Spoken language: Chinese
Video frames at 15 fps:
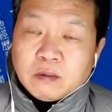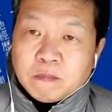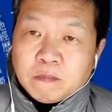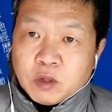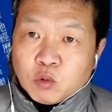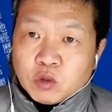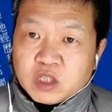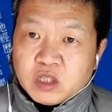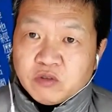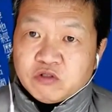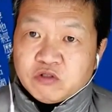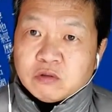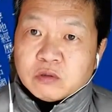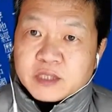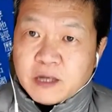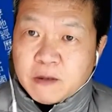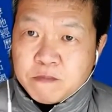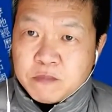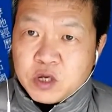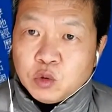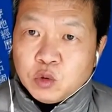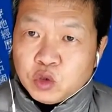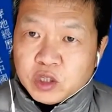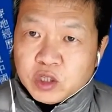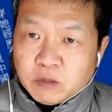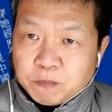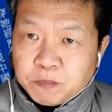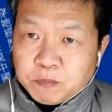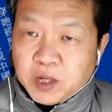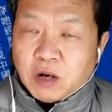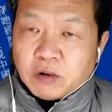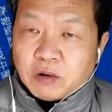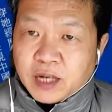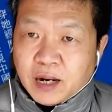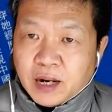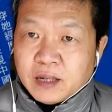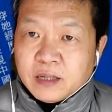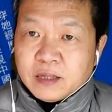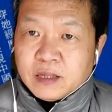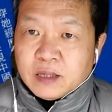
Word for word: 美国政府在明确的表达